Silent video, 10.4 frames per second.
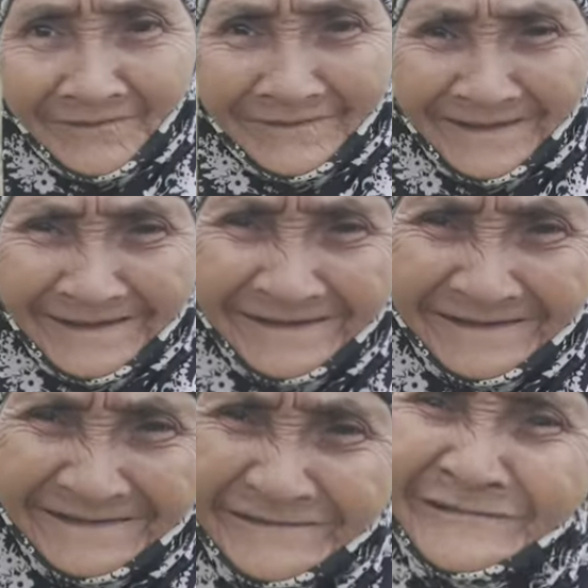Dạ, răng
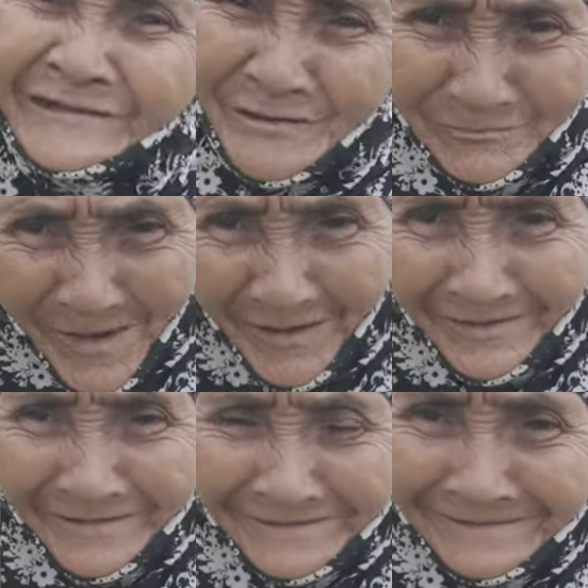chưa mọc. Nó chưa mọc
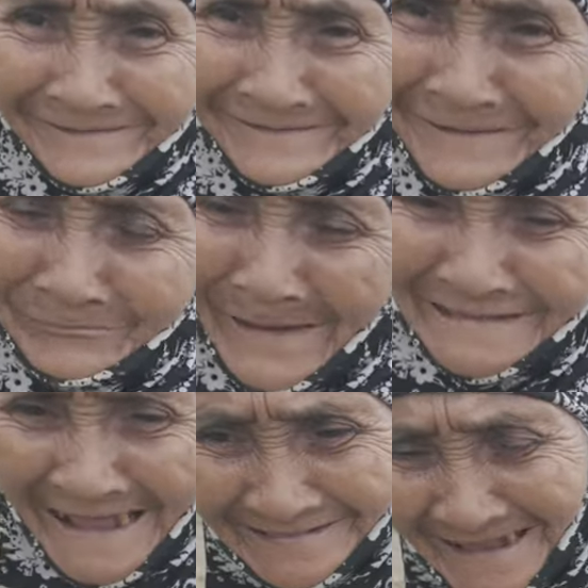rồi. À.
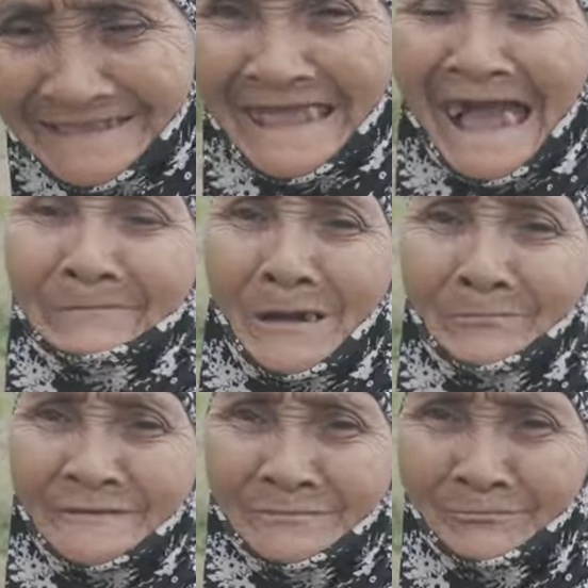Mà thấy già
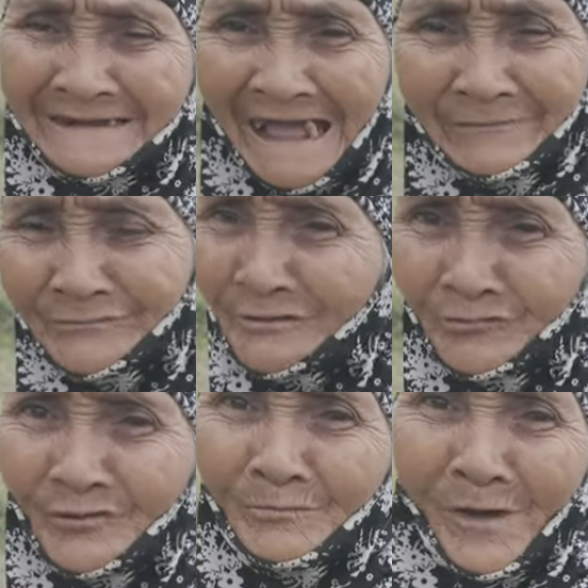mà răng
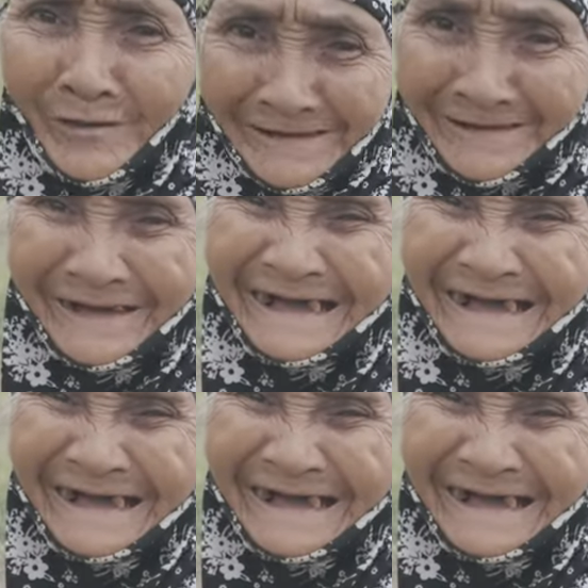chưa có mọc đâu.